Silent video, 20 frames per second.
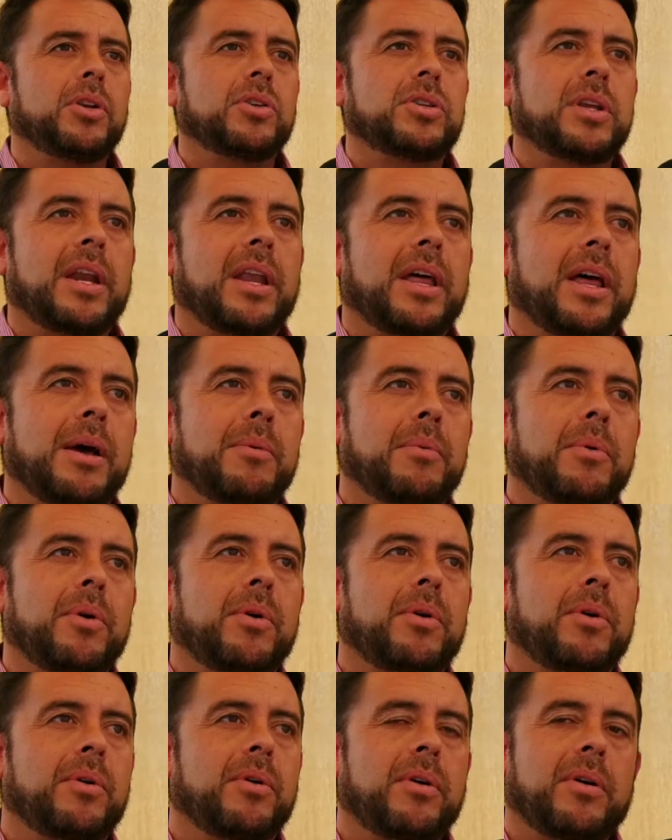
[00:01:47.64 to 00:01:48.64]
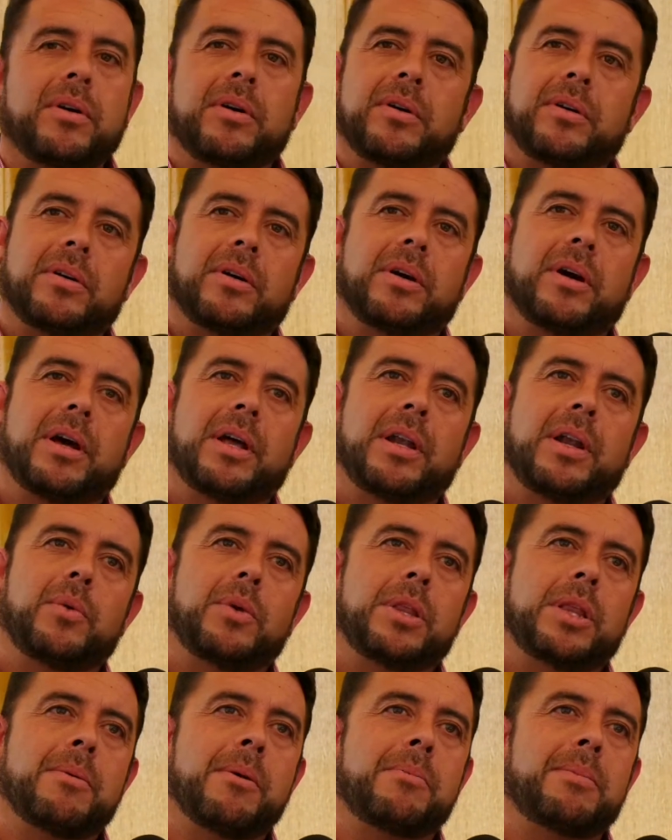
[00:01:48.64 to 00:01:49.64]
nos trasladamos a la
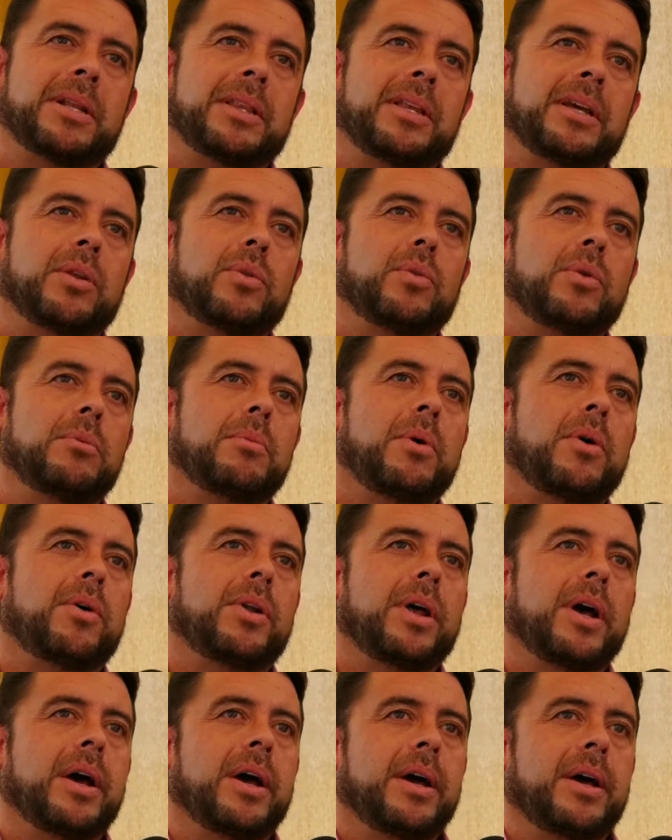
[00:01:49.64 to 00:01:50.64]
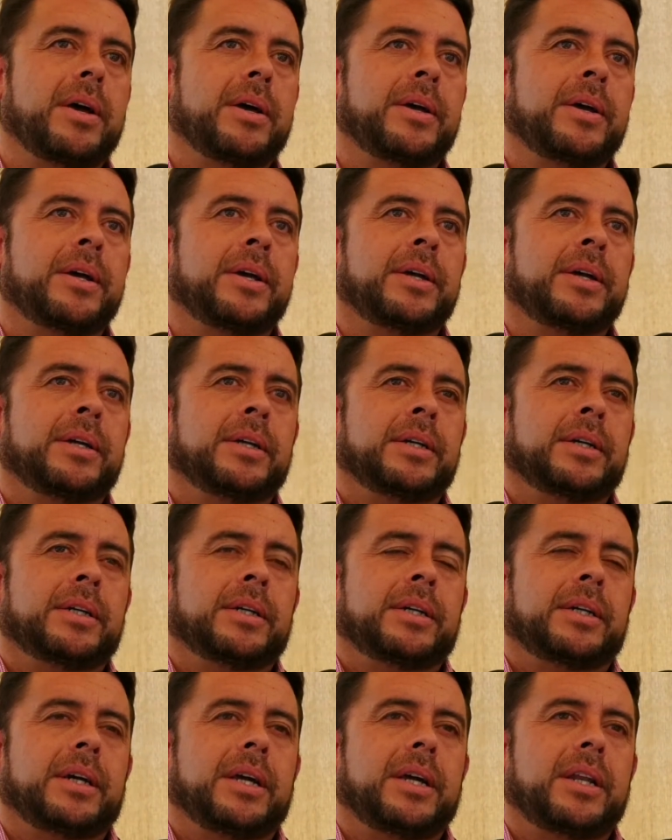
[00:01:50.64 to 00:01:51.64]
última parte que estuvimos ahora
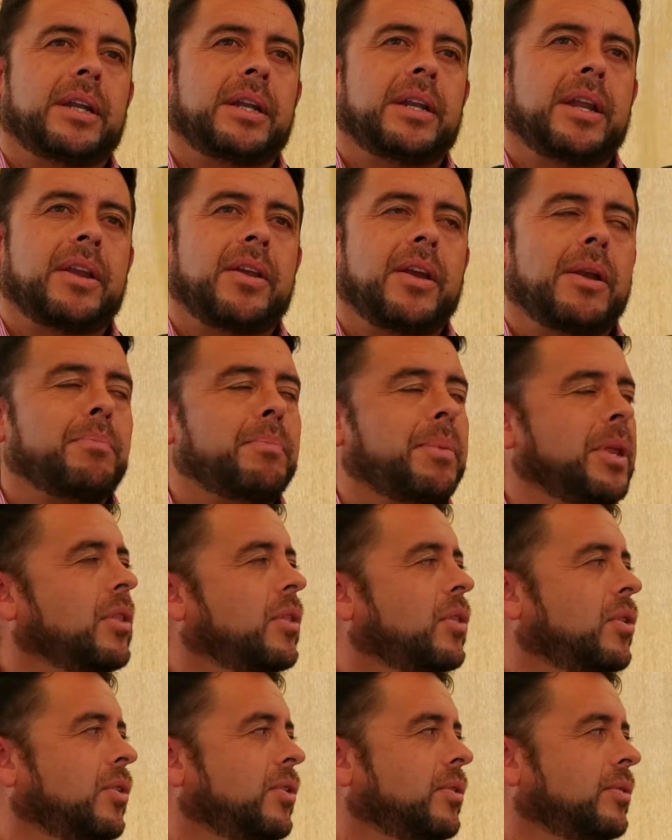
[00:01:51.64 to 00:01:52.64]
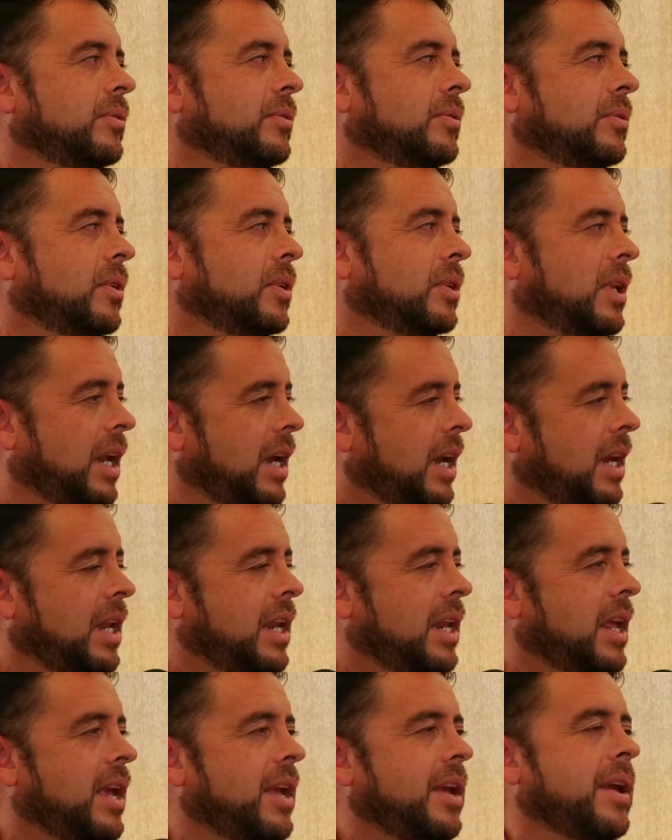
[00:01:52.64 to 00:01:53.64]
en Aníbal Pinto, donde está la
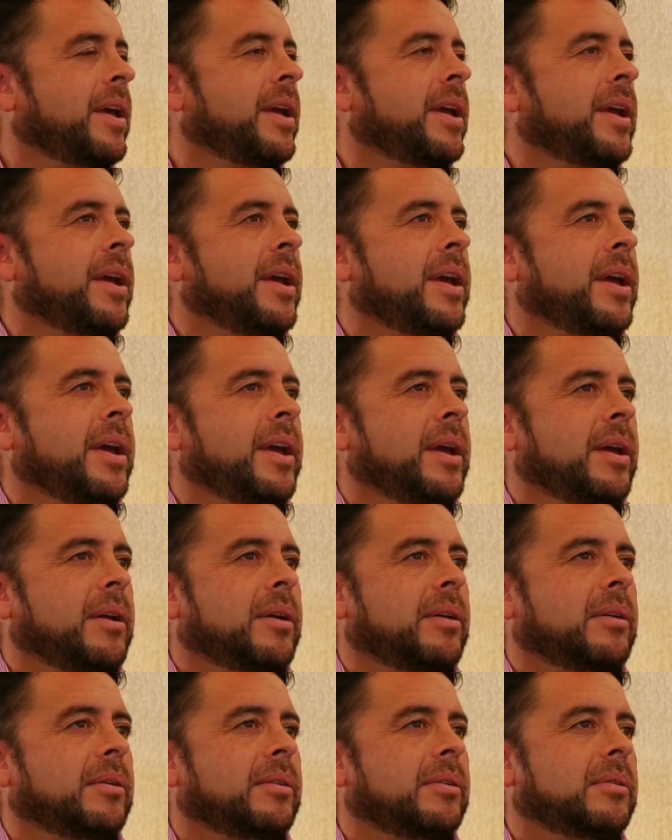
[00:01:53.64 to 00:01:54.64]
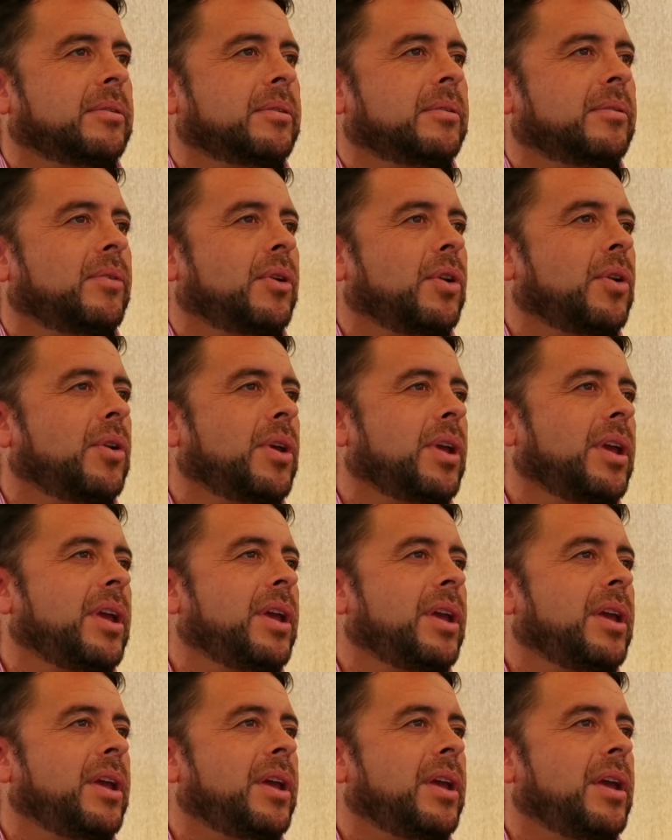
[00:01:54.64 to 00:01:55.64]
galería ahí. Bueno,
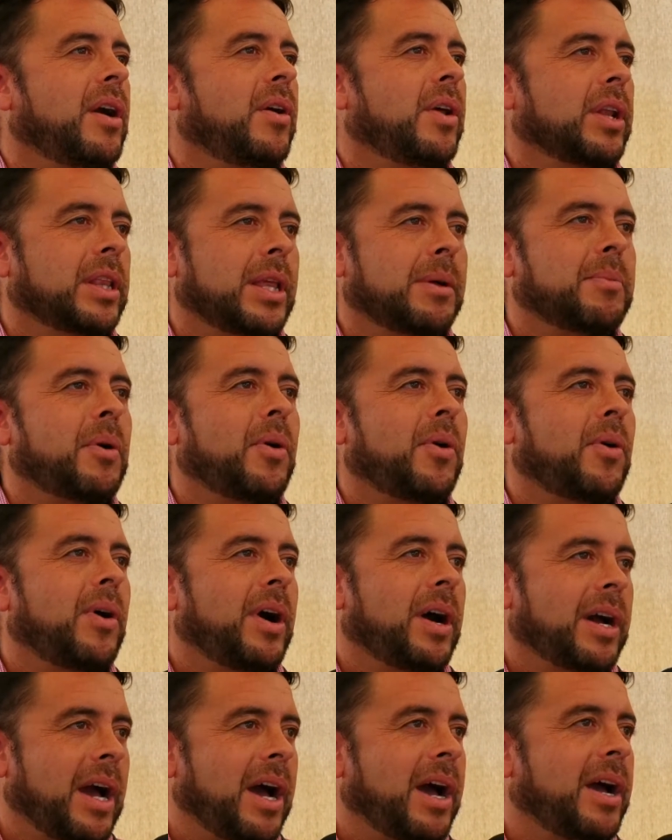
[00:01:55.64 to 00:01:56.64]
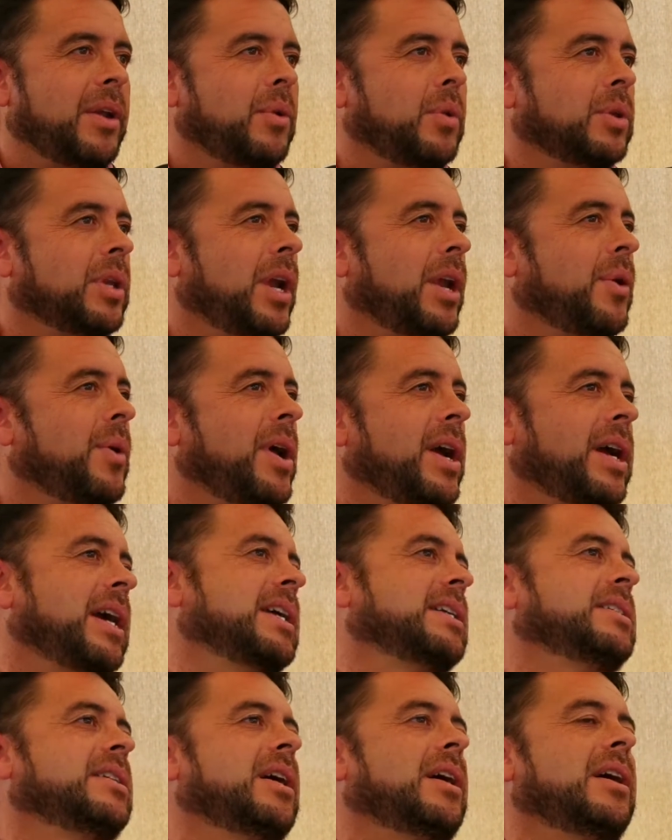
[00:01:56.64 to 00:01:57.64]
y ahora estamos acá en nuestra nueva
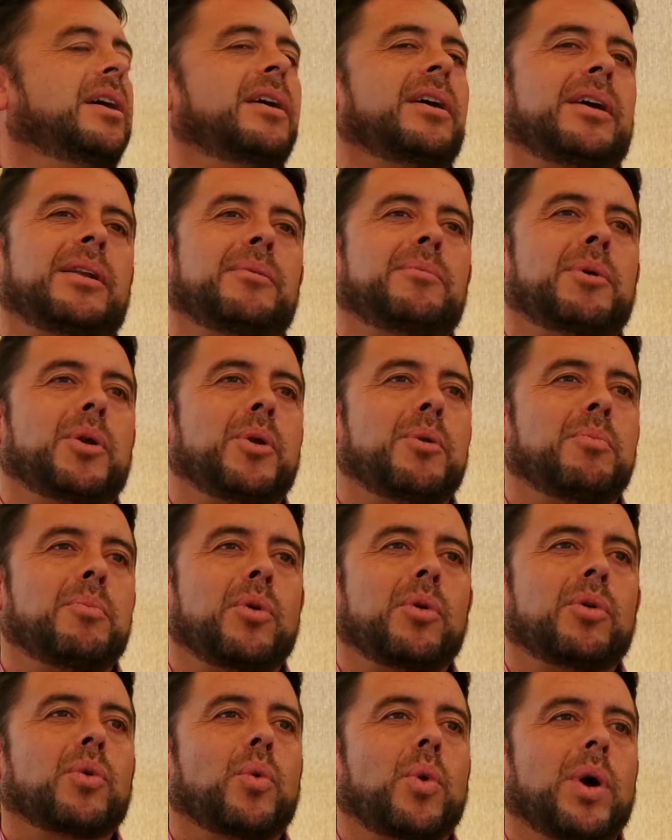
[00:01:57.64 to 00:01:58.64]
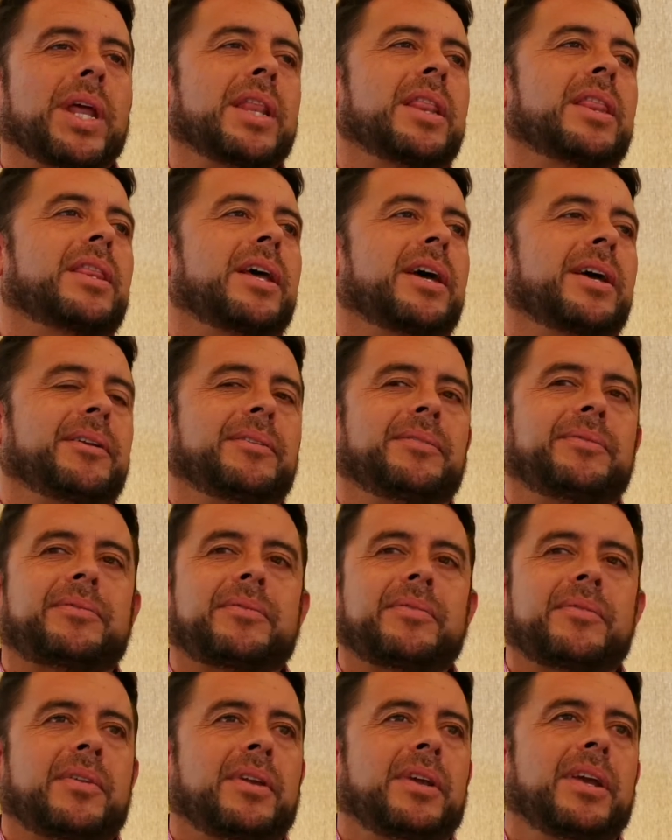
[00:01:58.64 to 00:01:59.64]
casa, en Manuel Mon 40,
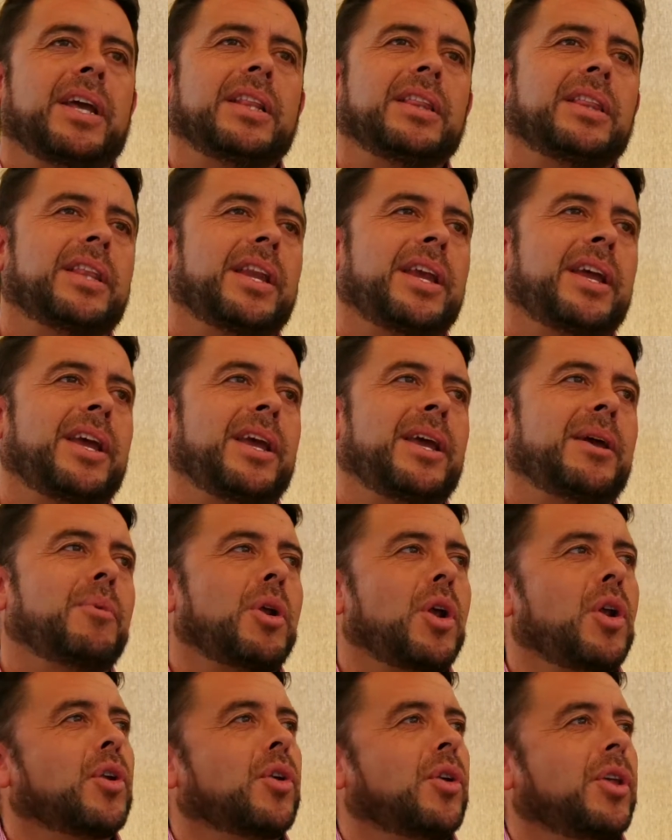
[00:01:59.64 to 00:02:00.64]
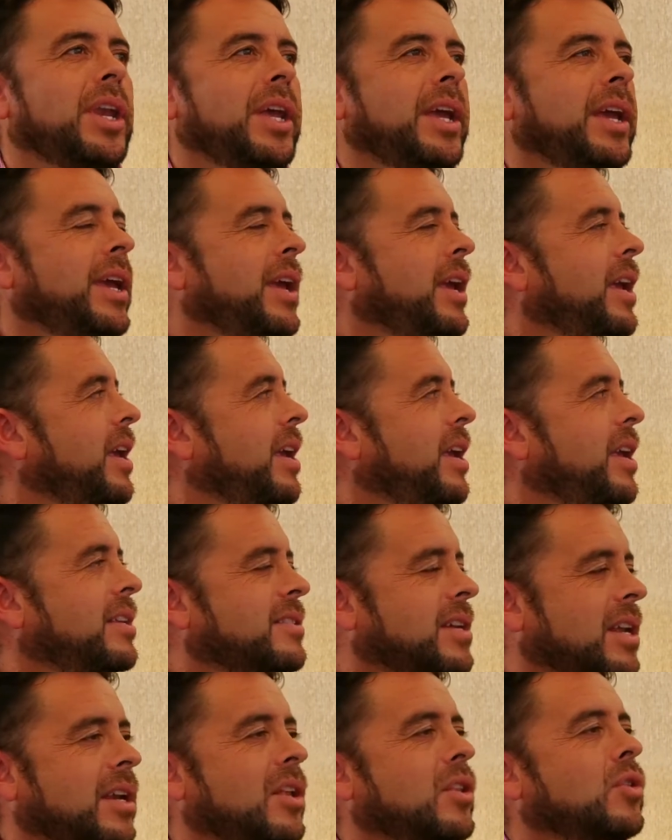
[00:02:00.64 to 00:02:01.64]
entre Manuel Rodríguez y
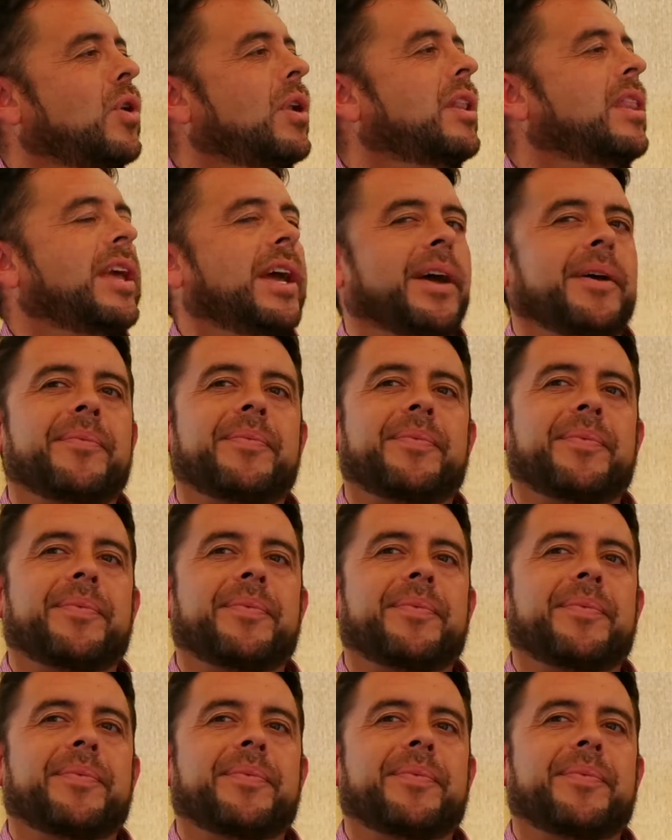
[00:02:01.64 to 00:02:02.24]
Sargento Aldea.